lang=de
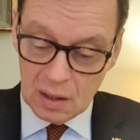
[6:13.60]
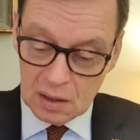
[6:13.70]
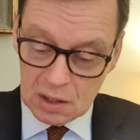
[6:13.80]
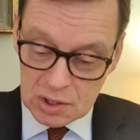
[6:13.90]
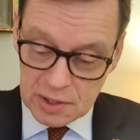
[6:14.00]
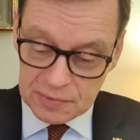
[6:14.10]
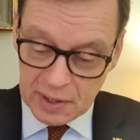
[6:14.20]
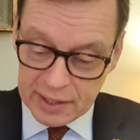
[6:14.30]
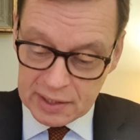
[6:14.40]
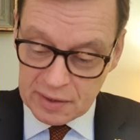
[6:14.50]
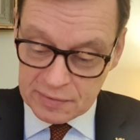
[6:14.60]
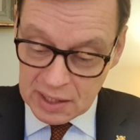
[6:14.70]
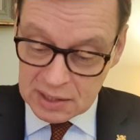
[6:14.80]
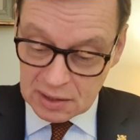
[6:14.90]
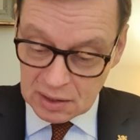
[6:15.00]
Ich schlief ein,
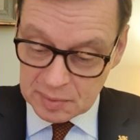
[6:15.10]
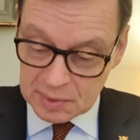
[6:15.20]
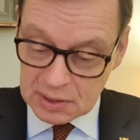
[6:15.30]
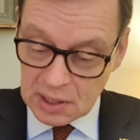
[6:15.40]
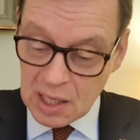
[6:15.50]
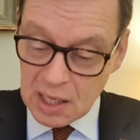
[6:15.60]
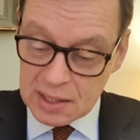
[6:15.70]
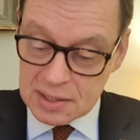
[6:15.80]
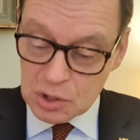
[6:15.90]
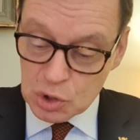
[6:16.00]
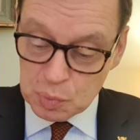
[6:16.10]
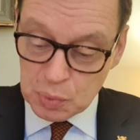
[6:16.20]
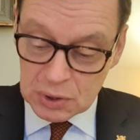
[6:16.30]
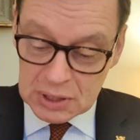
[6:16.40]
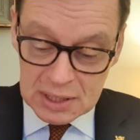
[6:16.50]
erwachte aber, als ich
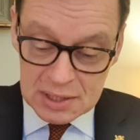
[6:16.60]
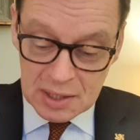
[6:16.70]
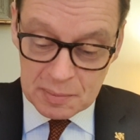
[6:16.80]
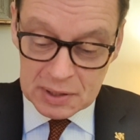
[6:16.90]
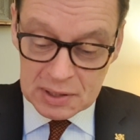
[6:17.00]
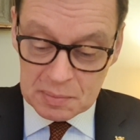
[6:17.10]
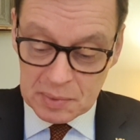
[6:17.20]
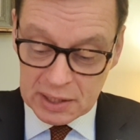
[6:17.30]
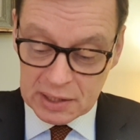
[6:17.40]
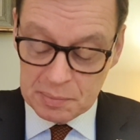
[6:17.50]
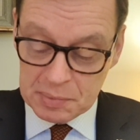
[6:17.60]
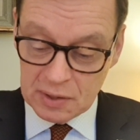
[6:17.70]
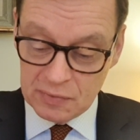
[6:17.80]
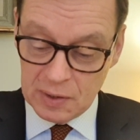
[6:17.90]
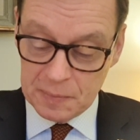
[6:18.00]
spürte, dass jemand in meiner
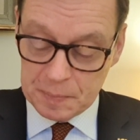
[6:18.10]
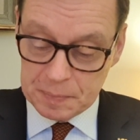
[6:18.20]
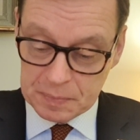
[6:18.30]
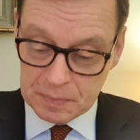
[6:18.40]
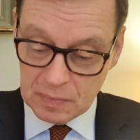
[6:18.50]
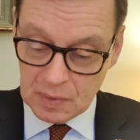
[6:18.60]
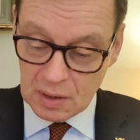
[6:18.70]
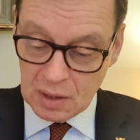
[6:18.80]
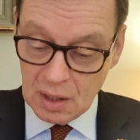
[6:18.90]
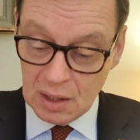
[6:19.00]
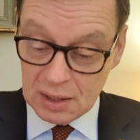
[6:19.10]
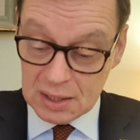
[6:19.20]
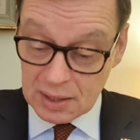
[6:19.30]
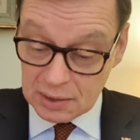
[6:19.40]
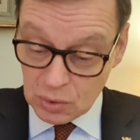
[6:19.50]
Kabine war.
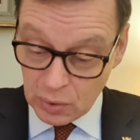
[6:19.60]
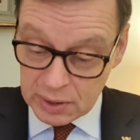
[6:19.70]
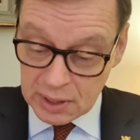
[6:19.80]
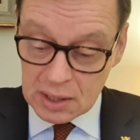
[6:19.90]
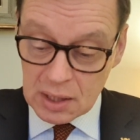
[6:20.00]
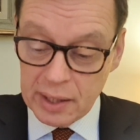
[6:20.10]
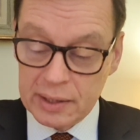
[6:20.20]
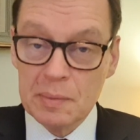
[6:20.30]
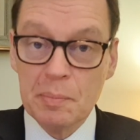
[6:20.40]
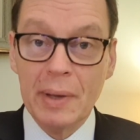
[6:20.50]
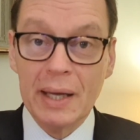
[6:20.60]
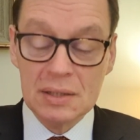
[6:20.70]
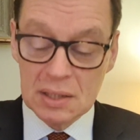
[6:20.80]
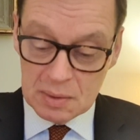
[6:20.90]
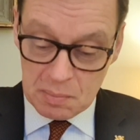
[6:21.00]
Ich sah deutlich einen
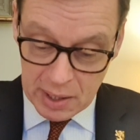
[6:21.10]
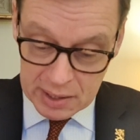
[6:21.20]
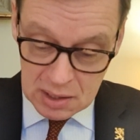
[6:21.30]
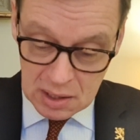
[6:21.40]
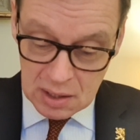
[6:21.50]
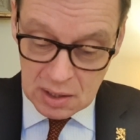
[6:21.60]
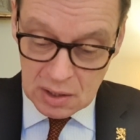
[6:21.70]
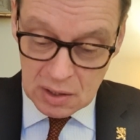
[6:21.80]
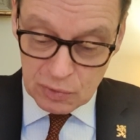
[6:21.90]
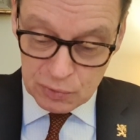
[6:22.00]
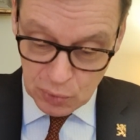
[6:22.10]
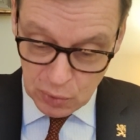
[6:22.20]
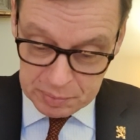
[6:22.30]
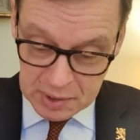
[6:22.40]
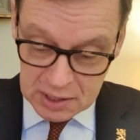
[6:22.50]
bärtigen Mann
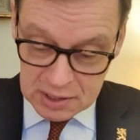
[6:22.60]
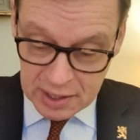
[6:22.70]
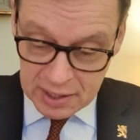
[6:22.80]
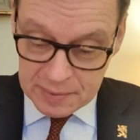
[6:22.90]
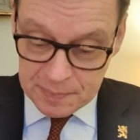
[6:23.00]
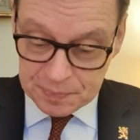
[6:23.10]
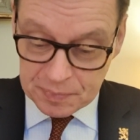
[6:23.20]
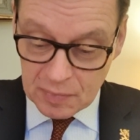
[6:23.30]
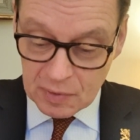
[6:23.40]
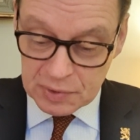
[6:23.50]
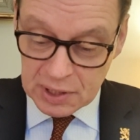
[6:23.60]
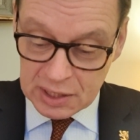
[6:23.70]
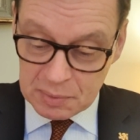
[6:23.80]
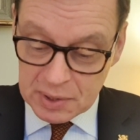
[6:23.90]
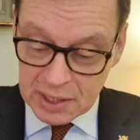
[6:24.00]
vor mir, der von
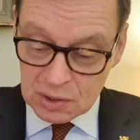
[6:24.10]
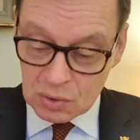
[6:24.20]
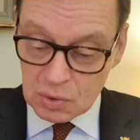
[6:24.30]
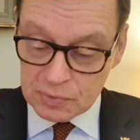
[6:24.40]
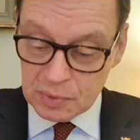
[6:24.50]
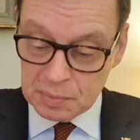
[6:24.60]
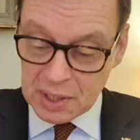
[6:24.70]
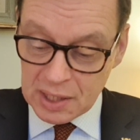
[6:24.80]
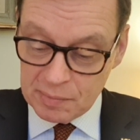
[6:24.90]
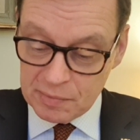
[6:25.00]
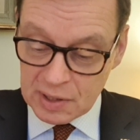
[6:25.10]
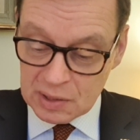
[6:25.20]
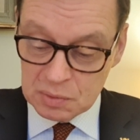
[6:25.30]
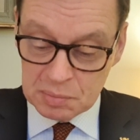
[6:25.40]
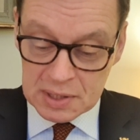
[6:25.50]
einem Lichthof umgeben
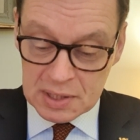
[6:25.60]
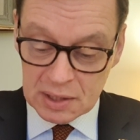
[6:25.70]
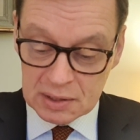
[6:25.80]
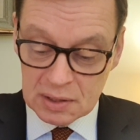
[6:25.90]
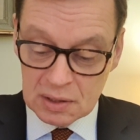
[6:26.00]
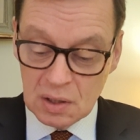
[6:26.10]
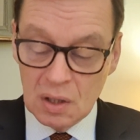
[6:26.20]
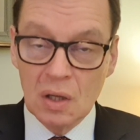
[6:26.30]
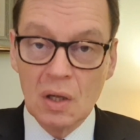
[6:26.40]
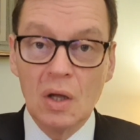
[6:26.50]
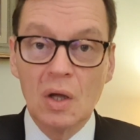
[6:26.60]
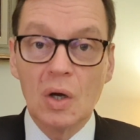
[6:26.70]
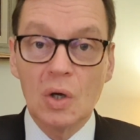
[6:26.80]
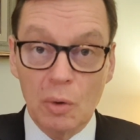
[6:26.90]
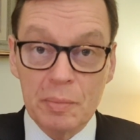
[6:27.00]
war und mir sagte,
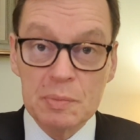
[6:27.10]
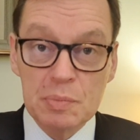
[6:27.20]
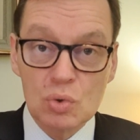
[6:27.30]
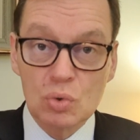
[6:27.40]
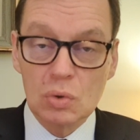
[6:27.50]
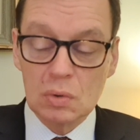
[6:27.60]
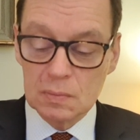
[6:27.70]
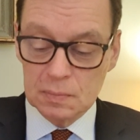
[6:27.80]
komm ich besuchen.